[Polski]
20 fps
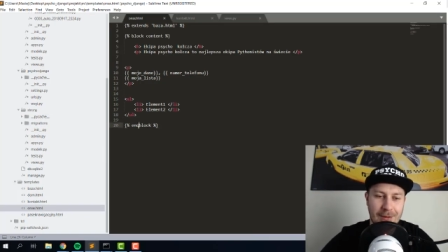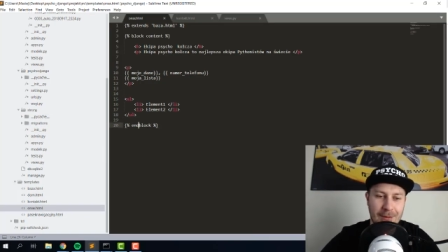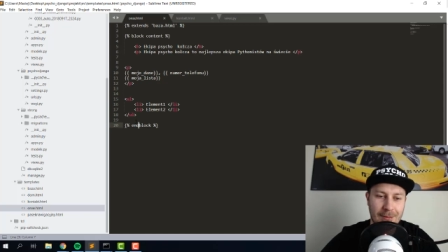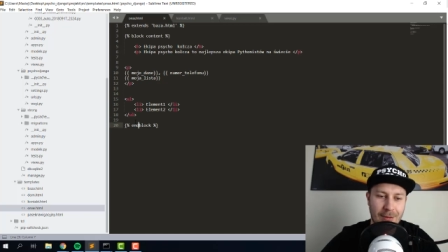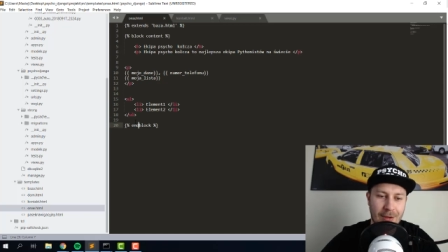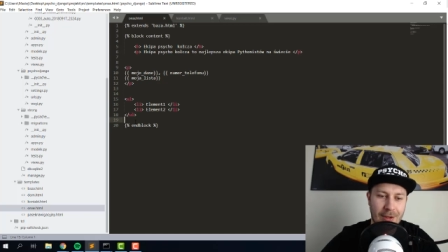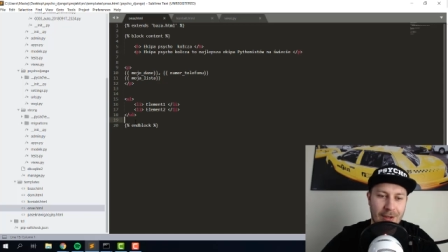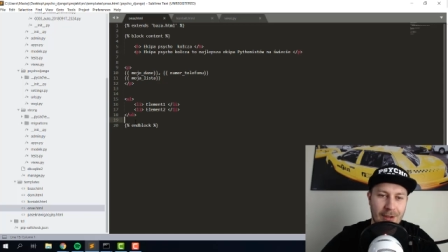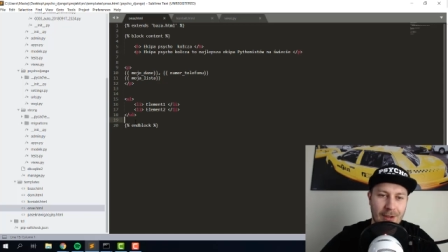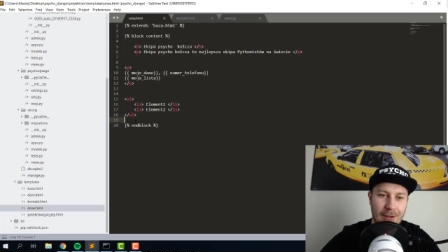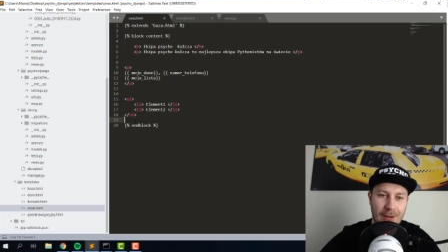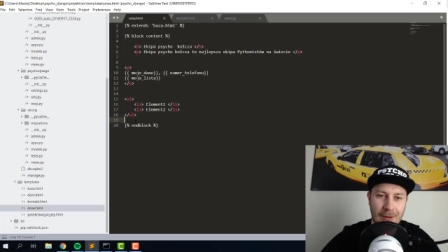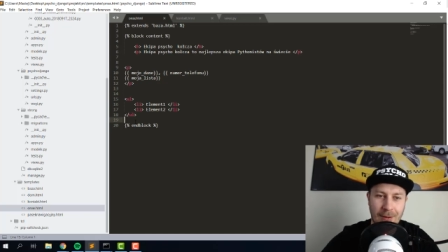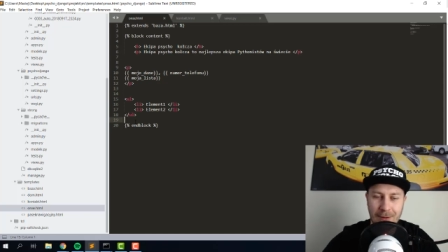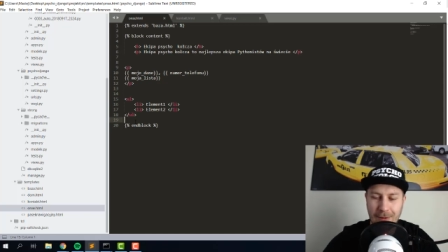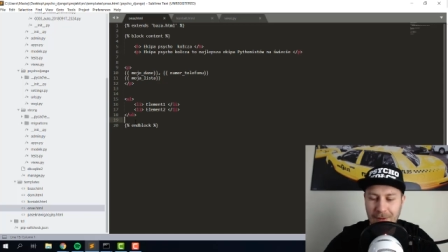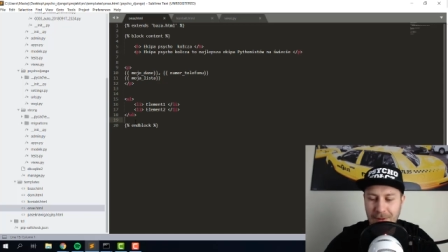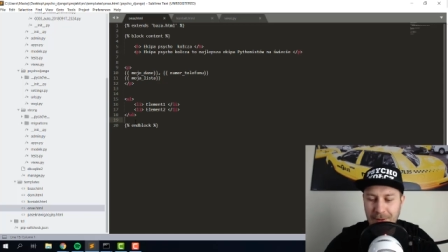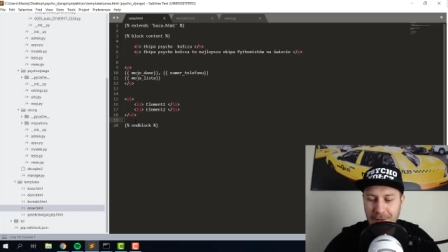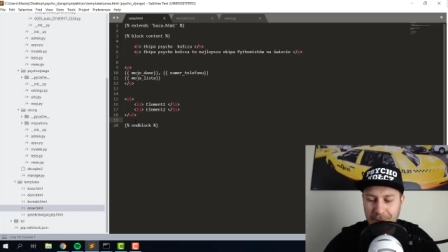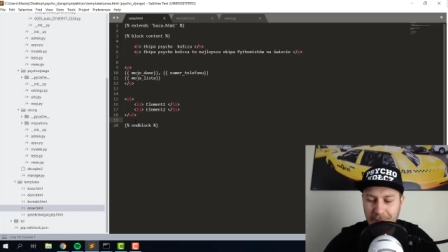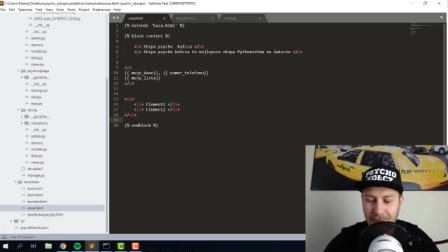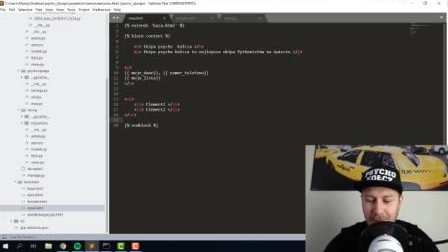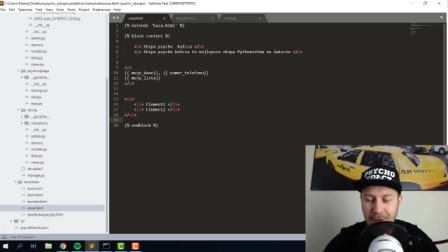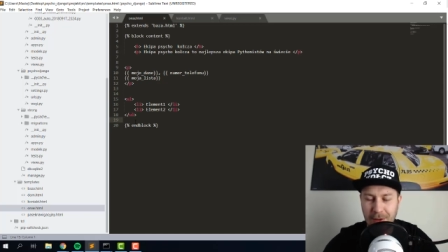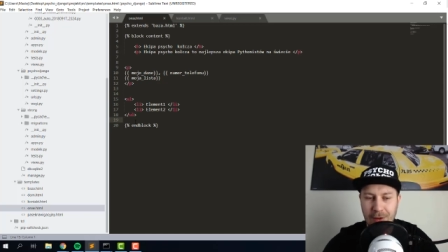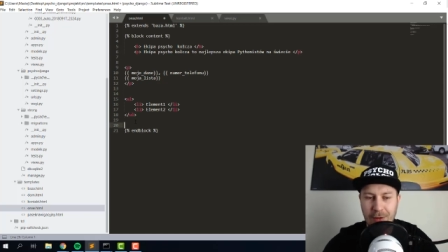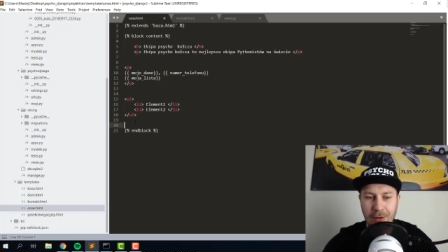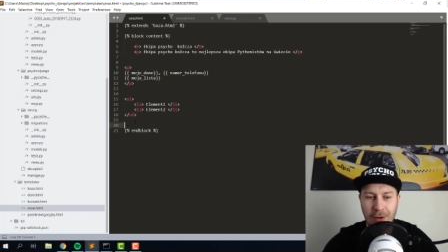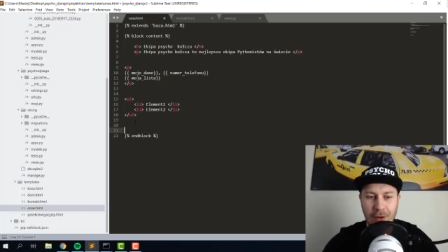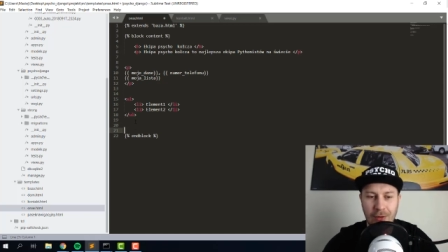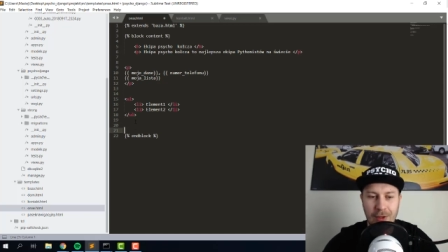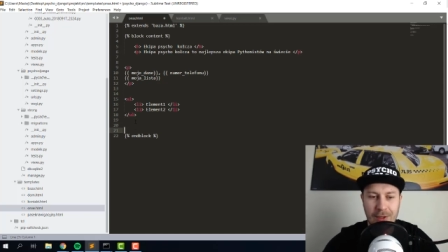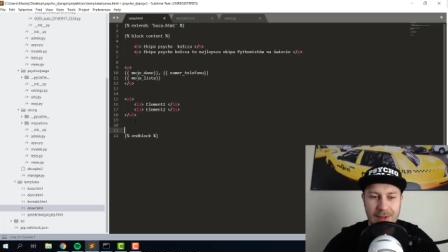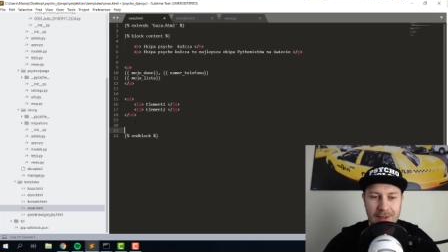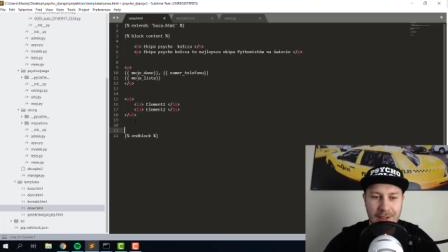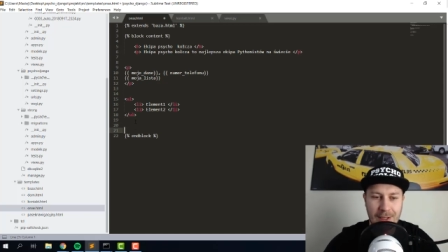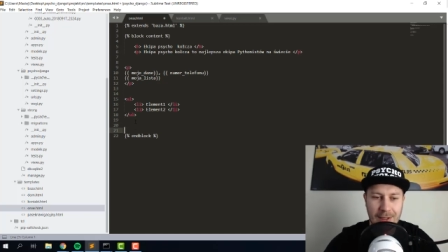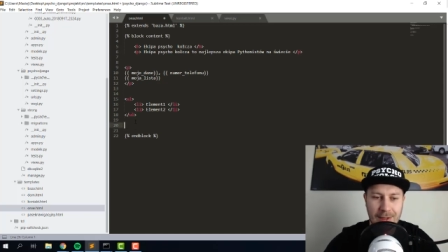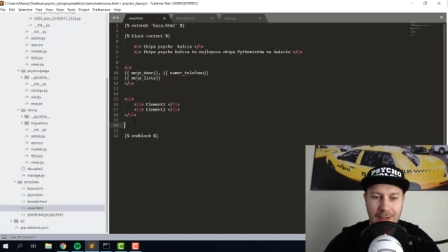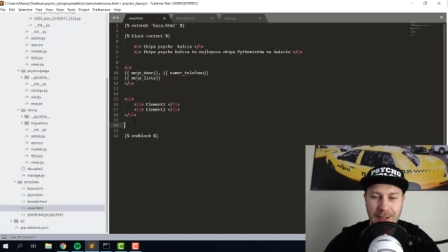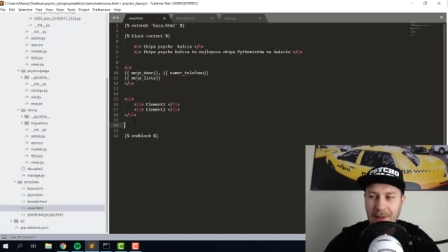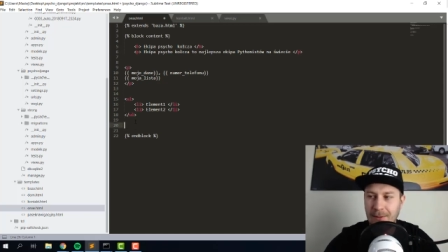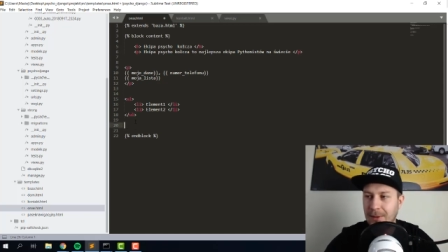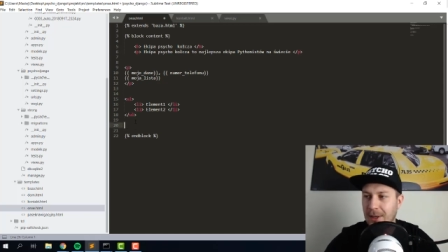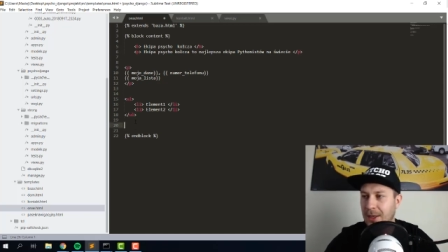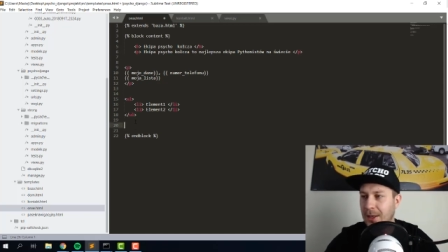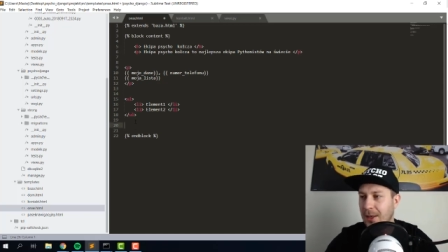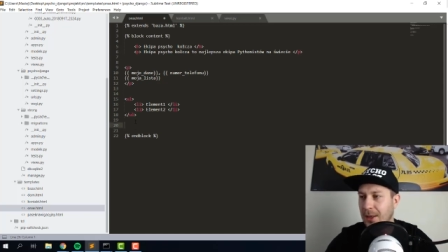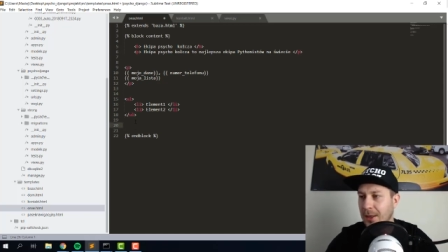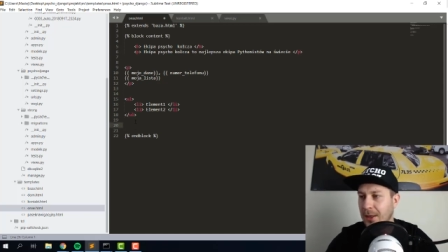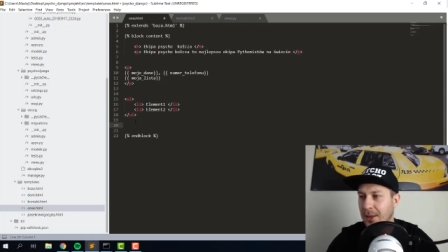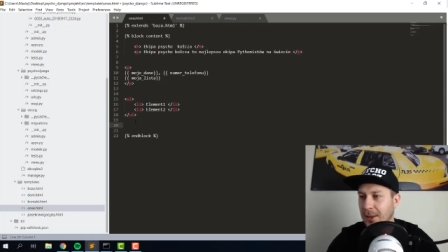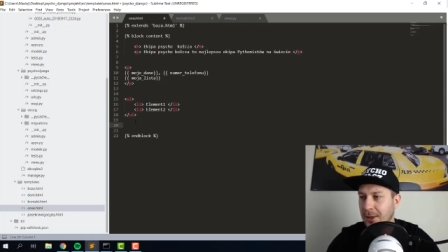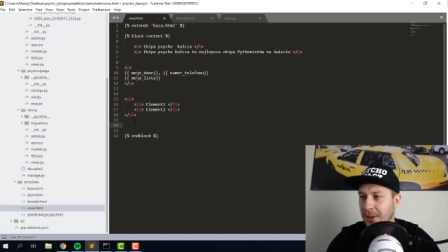mojego pliku o nas HTML.